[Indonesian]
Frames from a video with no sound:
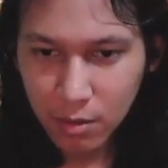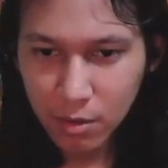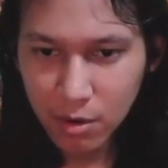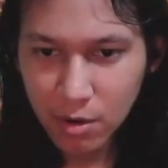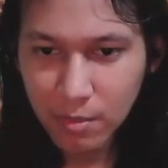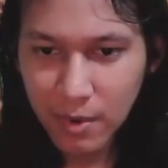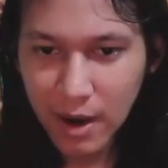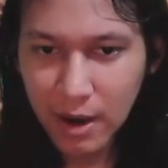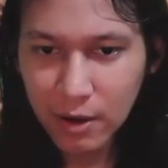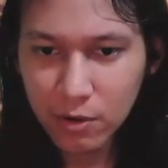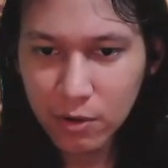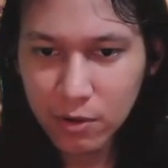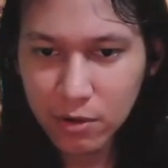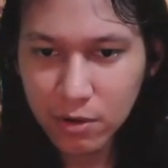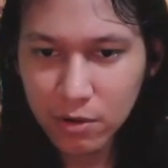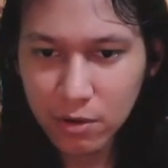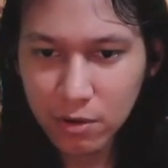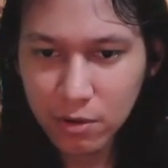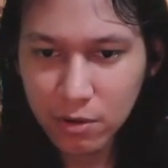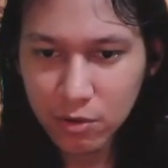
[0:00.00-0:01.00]

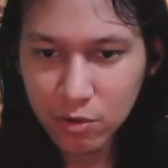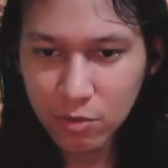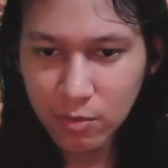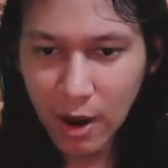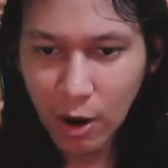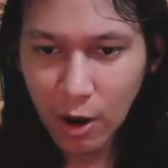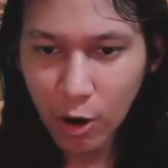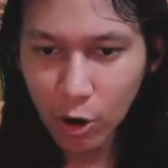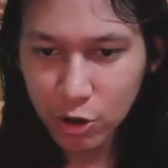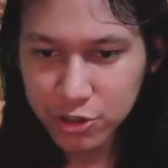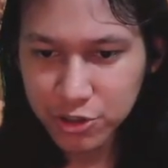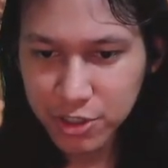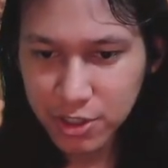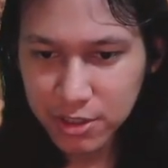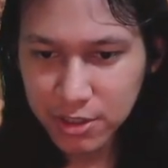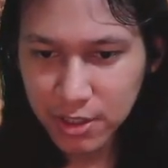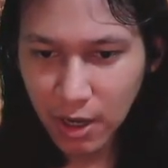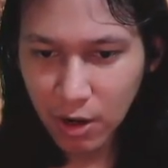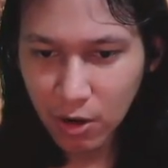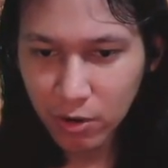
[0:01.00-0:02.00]
Membangun rumah ors
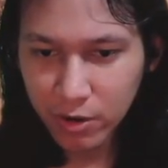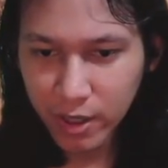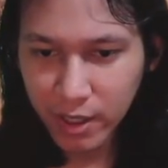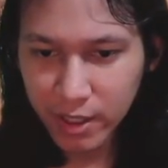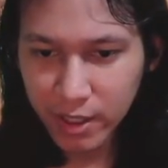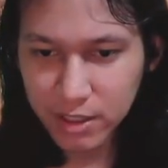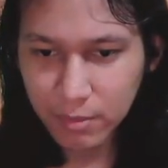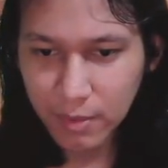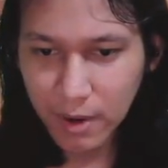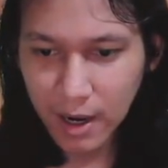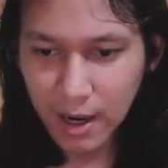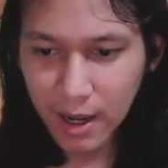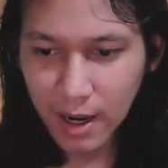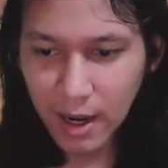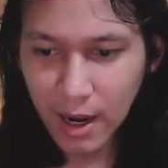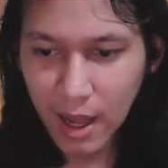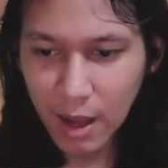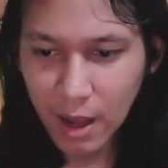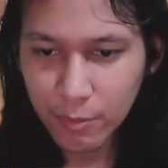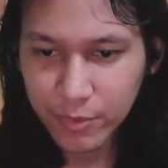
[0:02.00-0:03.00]
kita. Oke, kita
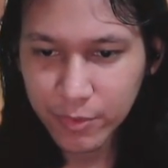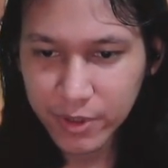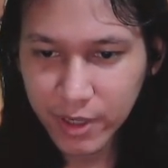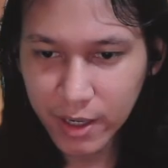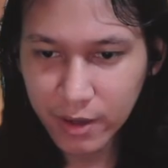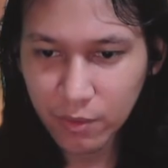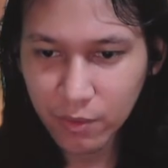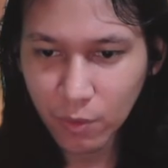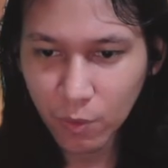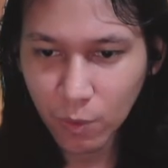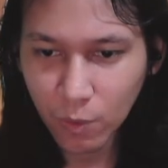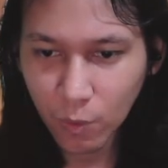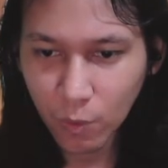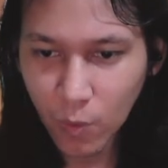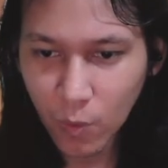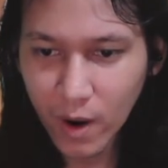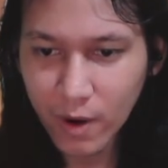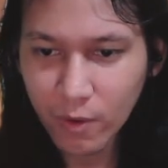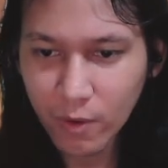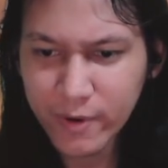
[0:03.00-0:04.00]
bakal upgrade
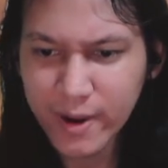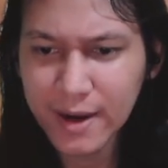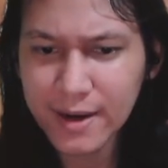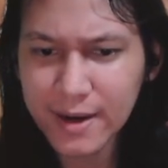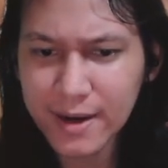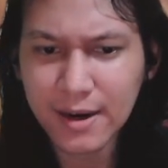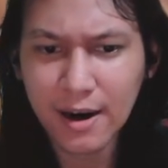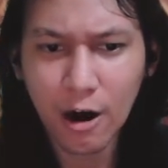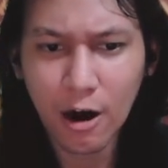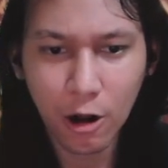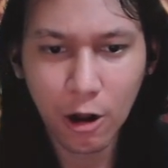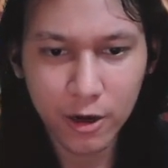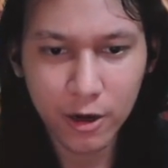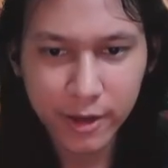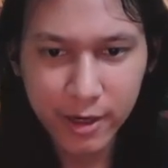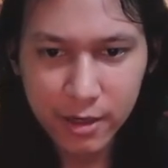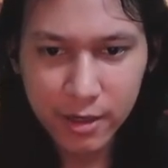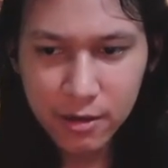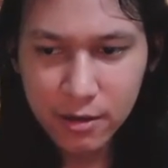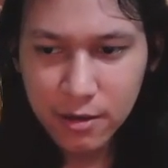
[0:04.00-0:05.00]
Wilder
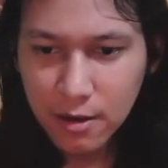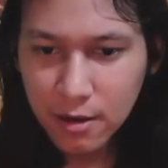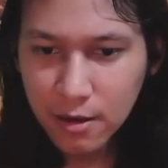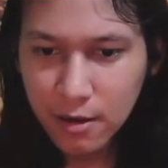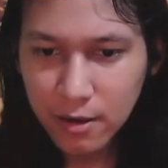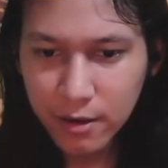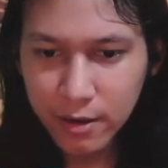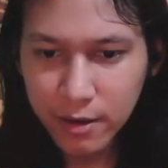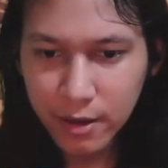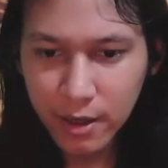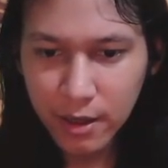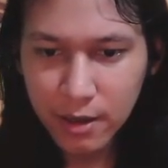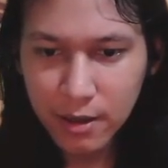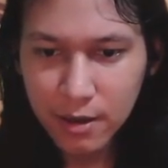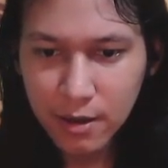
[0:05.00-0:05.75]
Hall-nya. Ya.